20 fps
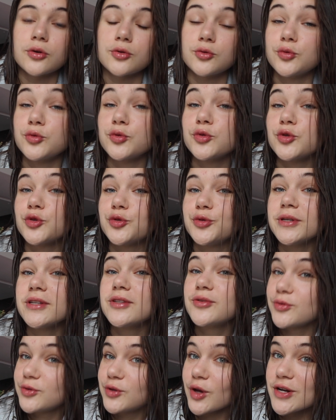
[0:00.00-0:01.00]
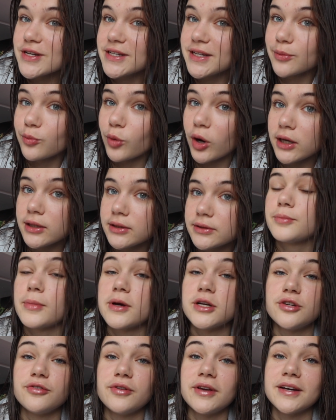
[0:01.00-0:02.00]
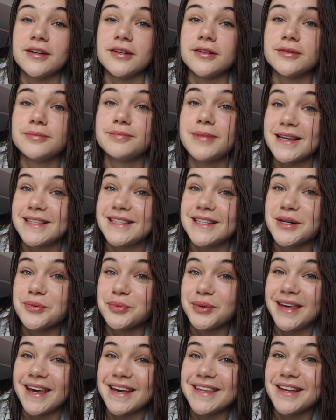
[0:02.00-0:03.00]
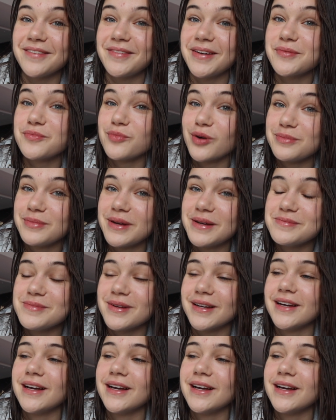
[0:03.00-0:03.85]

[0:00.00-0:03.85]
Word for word: Donc, je suis toute seule chez moi. Bah, je vais euh, passer un week-end avec moi-même.